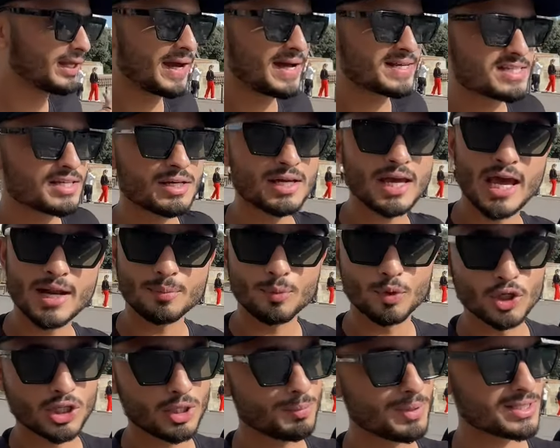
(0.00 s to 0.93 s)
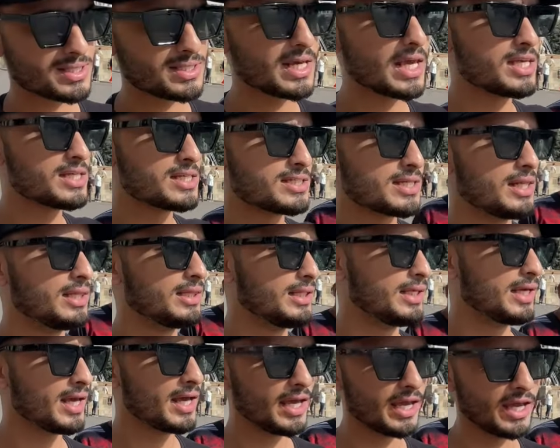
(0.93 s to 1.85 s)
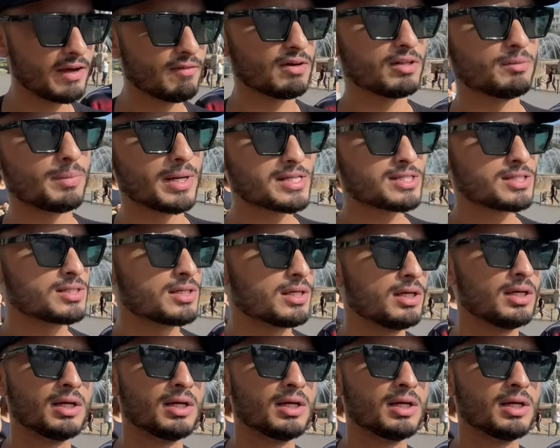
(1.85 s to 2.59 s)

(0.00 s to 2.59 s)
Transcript: यहाँ से एयरपोर्ट की बस यहीं से चलती है ए वन बस